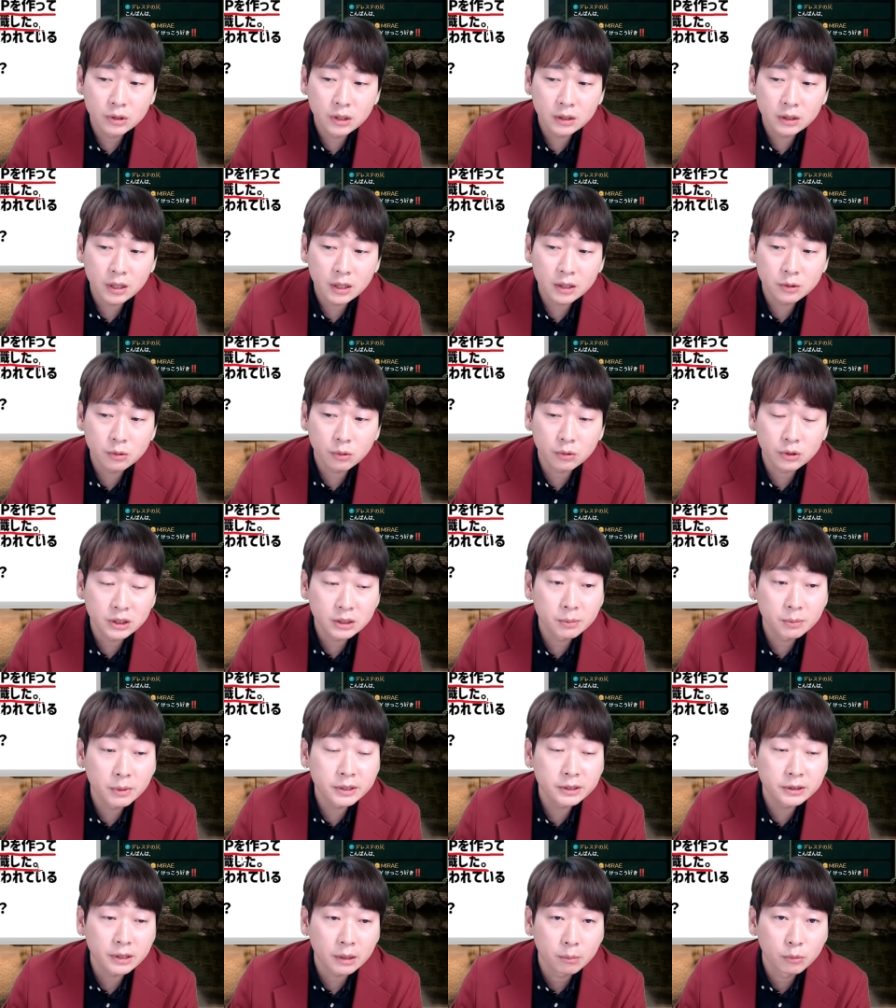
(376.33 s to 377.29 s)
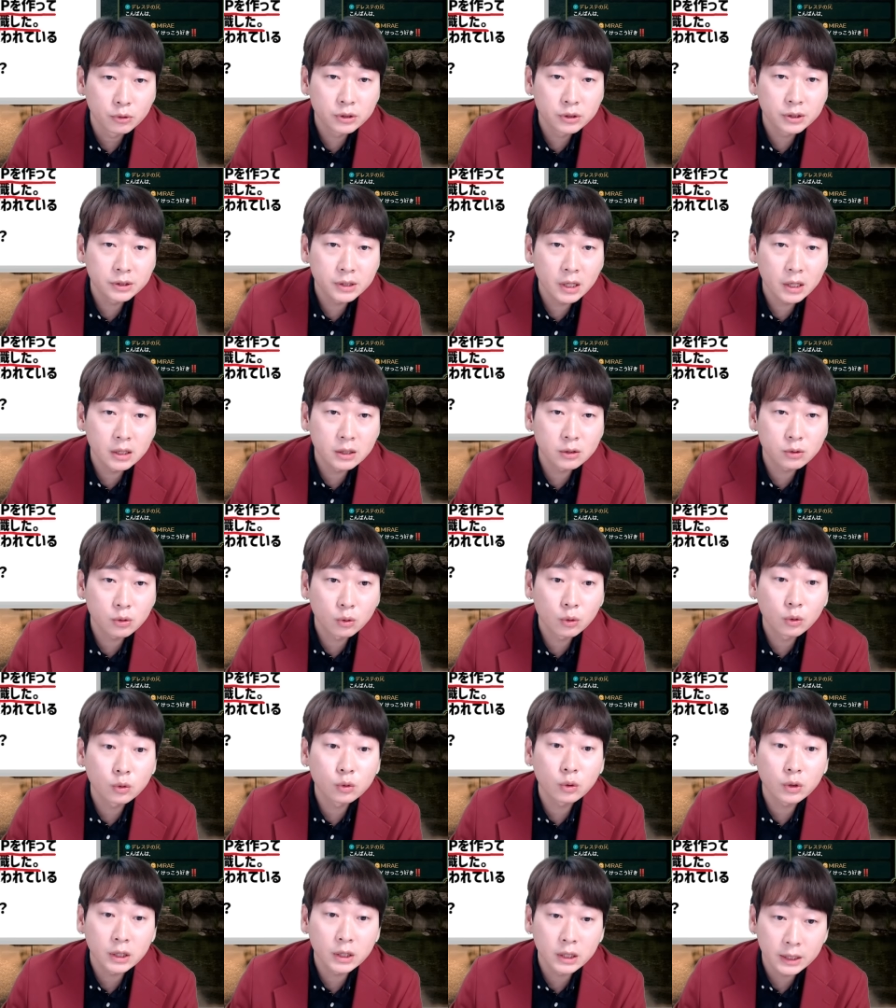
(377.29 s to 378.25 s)
に転職しました。もうすでにそ
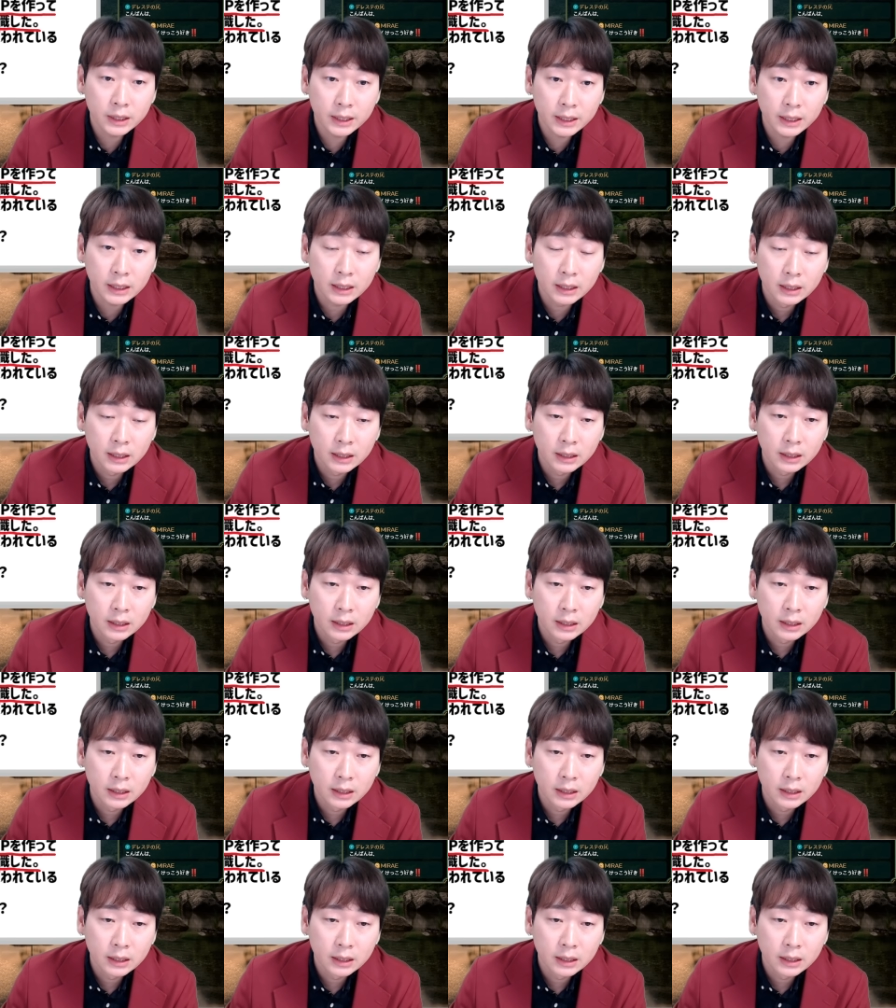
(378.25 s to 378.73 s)
の時に、